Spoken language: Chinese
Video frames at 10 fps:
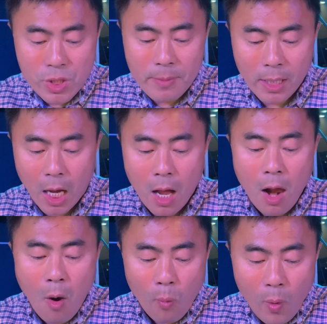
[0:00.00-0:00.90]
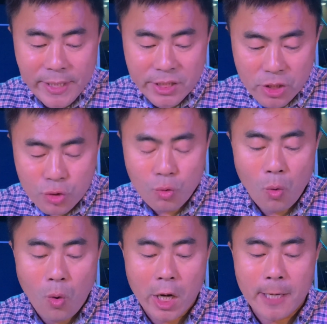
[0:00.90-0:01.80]
你们了。我已经说
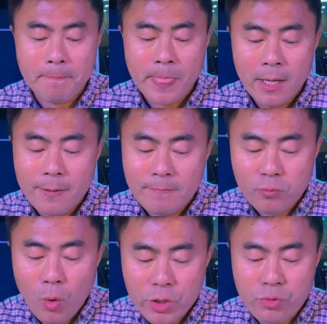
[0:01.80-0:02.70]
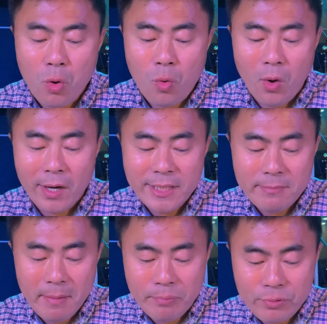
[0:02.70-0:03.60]
过了，我说过了，你
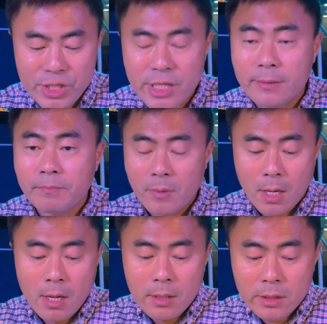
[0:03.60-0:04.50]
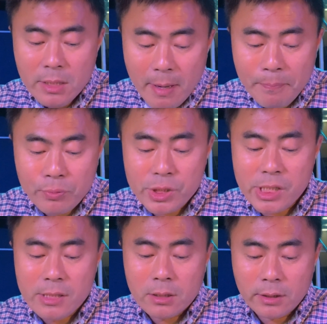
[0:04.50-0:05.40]
们不信，你们不
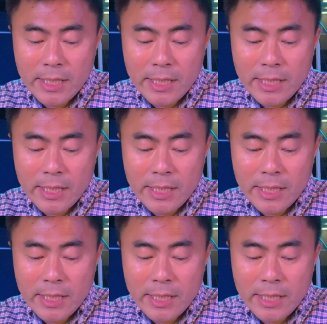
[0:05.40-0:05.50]
信。